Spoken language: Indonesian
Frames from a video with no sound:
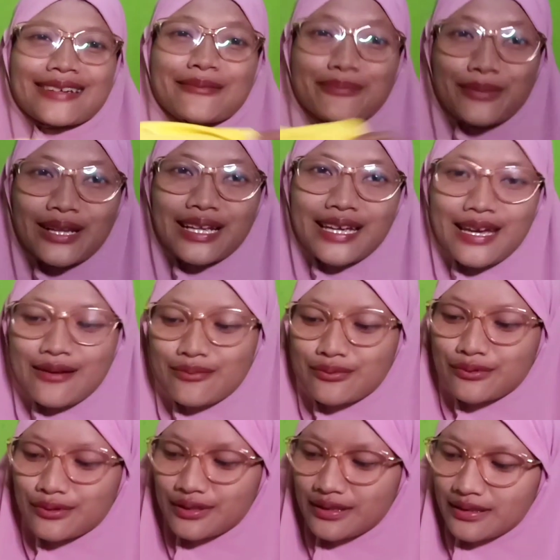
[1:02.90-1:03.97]
tebel ya
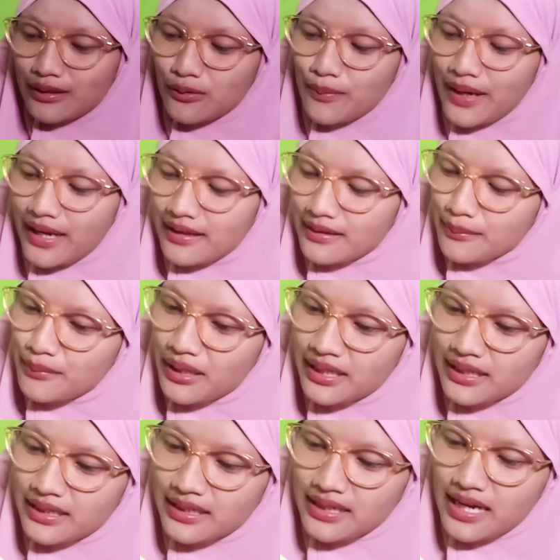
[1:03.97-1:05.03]
bun lumayan tebel
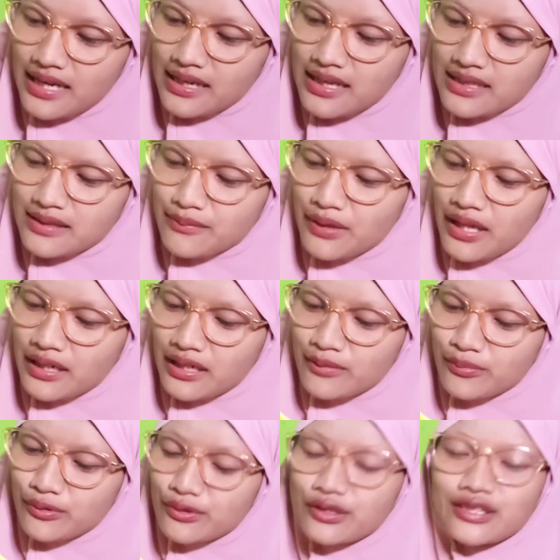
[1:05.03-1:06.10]
ini harga
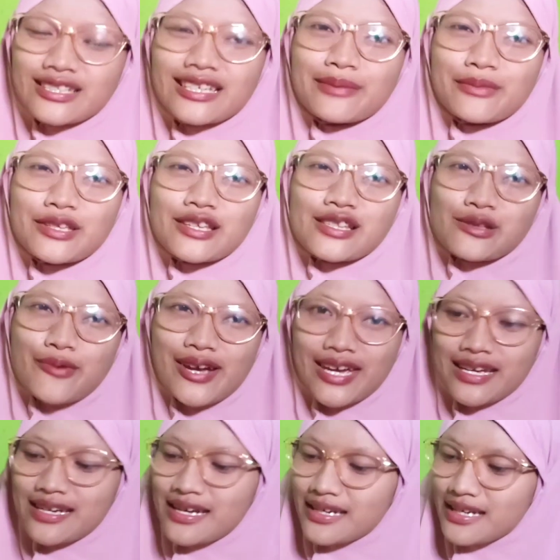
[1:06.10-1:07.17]
9000 sih
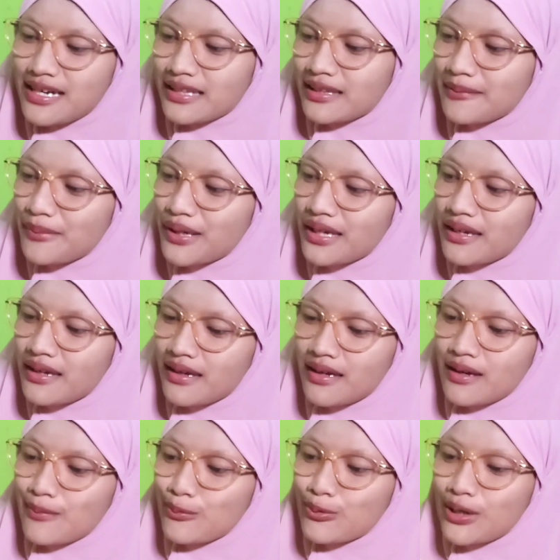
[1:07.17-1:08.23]
menyesuaikan harga tapi
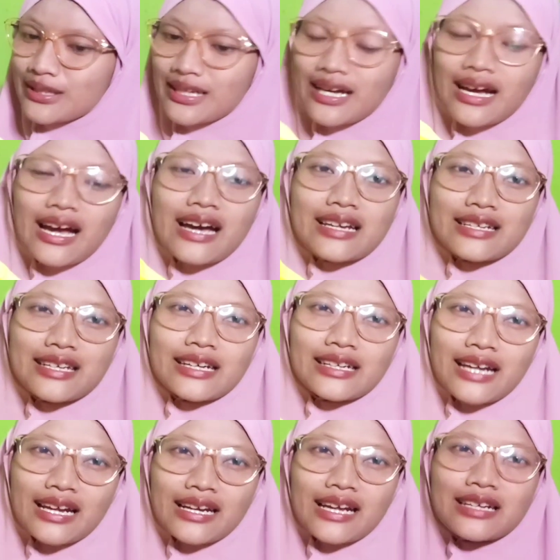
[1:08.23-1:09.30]
buat harian
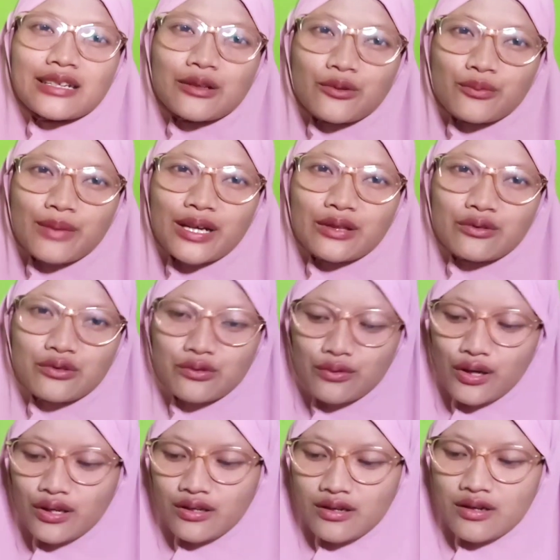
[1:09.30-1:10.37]
anak di rumah itu
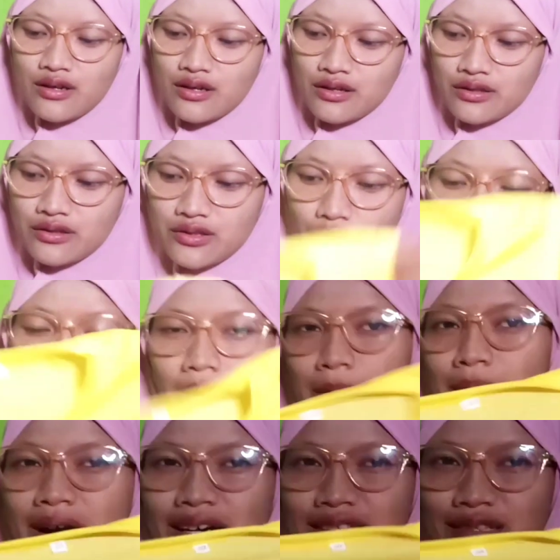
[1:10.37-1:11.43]
juga oke okay
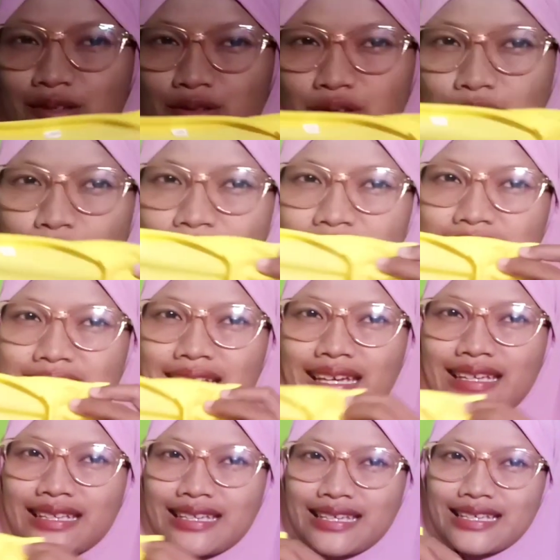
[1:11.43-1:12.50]
banget cocok banget
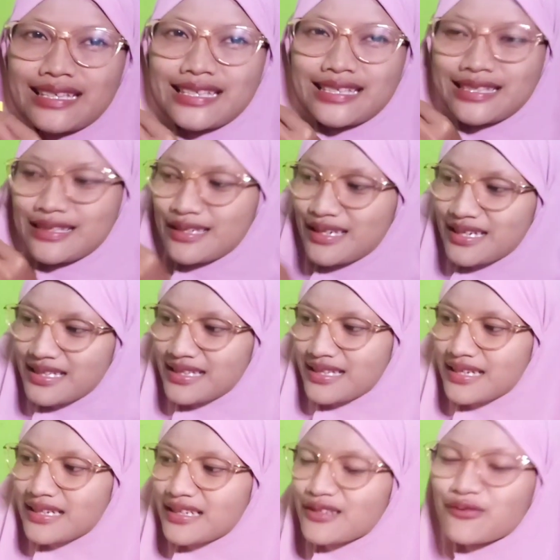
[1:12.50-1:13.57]
nih
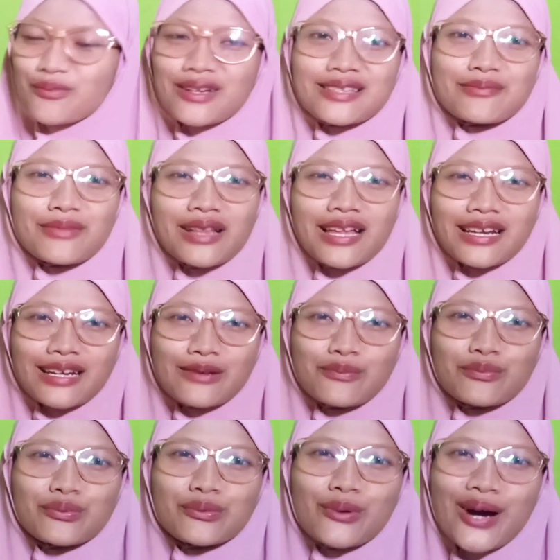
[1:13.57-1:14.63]
segini cuma 9
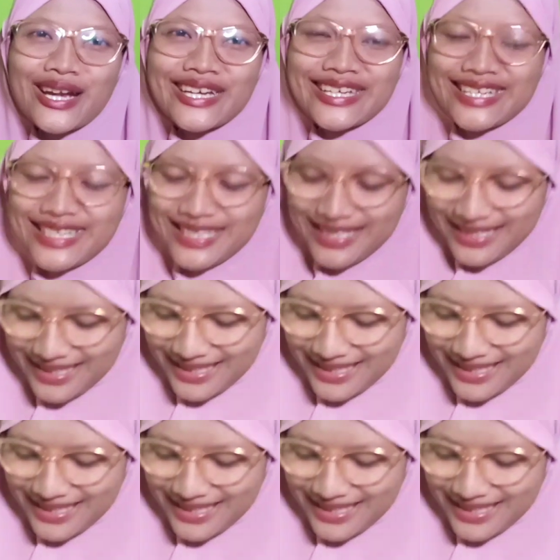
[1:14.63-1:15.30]
ribuan nih